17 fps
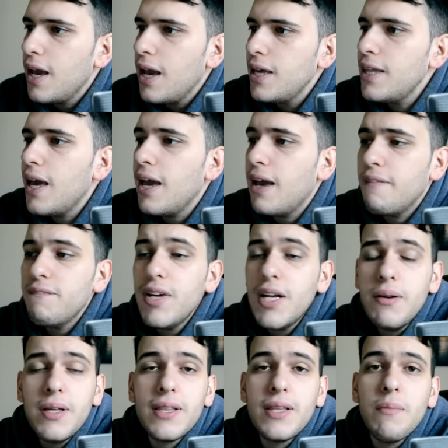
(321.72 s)
Ed è
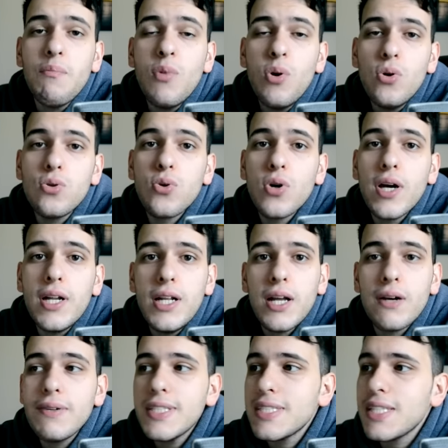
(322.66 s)
veramente molto
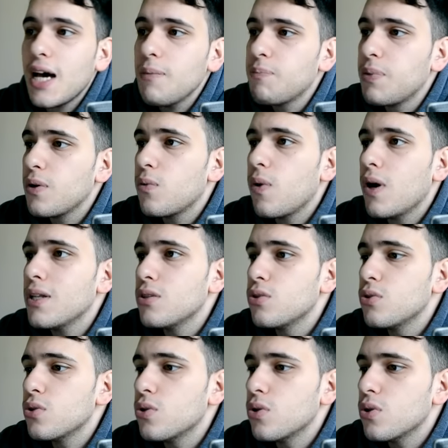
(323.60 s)
carina quest'app in
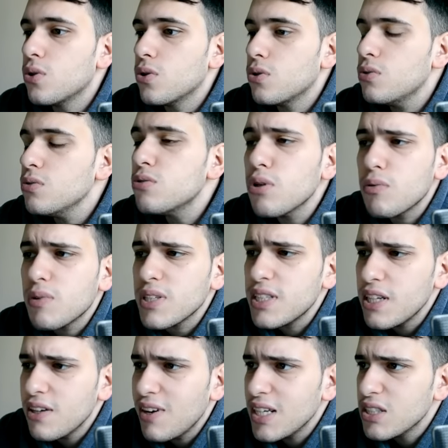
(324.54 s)
quanto non so
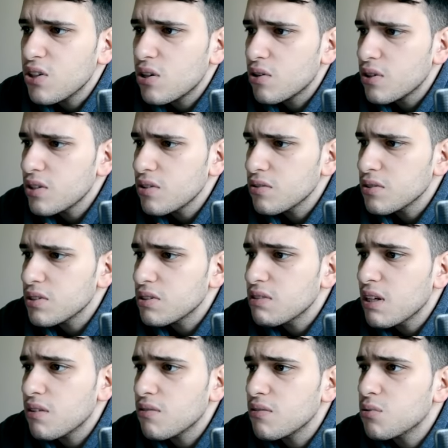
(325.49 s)
quanti livelli sono, credo che
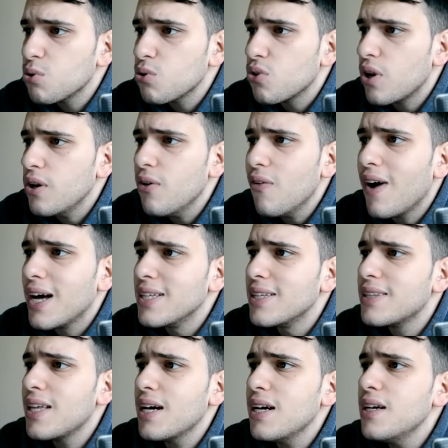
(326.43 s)
siano intorno ai
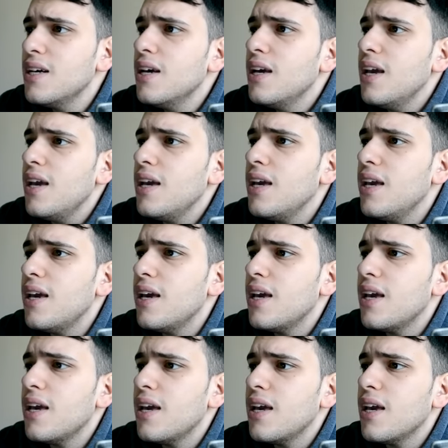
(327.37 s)
90
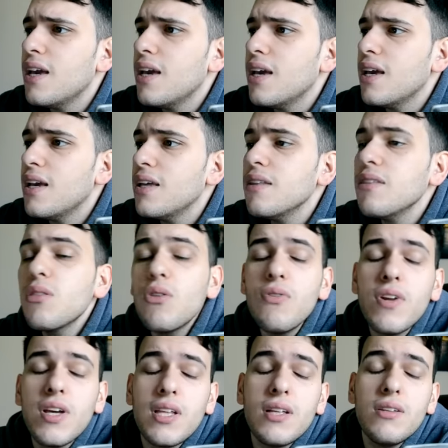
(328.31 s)
e
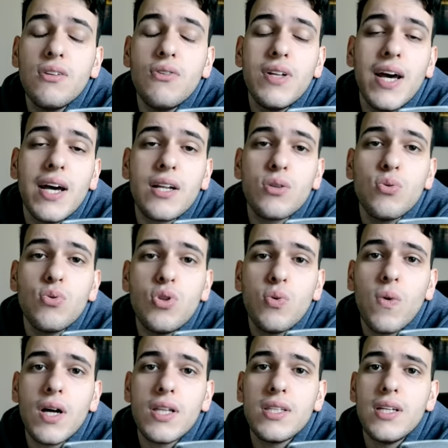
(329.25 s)
dovrete indovinare tutti
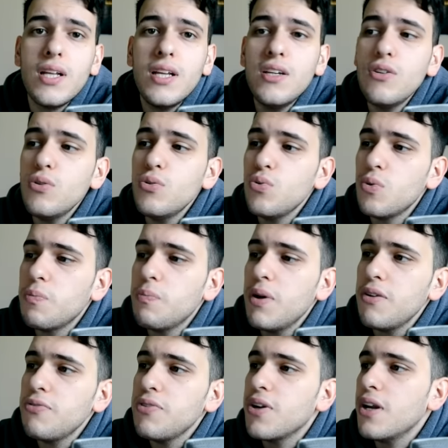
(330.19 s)
quanti gli
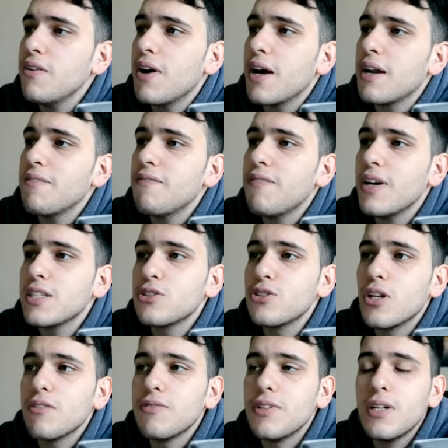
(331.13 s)
youtuber fino ad arrivare
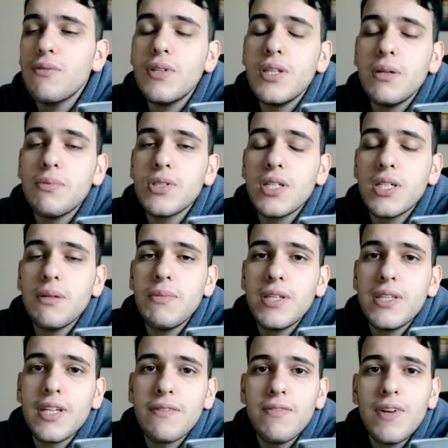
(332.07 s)
verso la fine quindi potrete
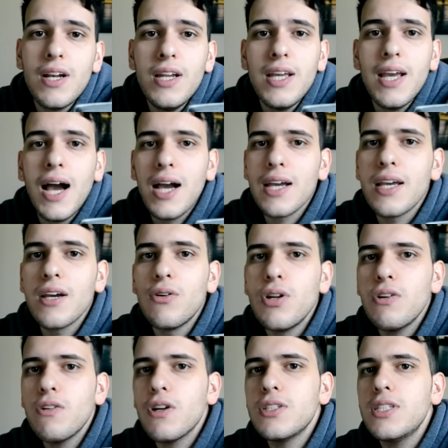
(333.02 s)
mettervi lì anche
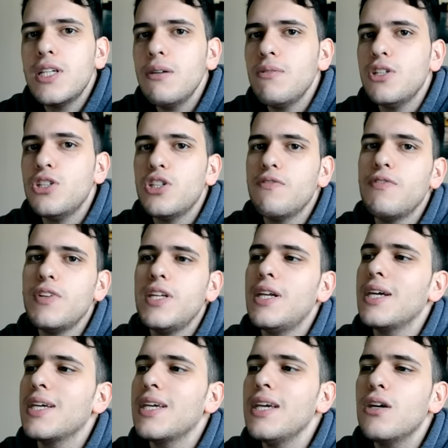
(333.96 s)
con i vostri amici e
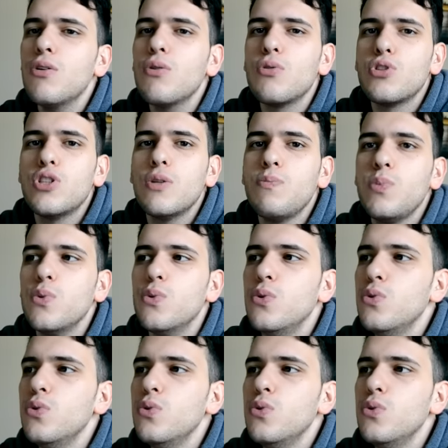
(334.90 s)
vedere chi conosce più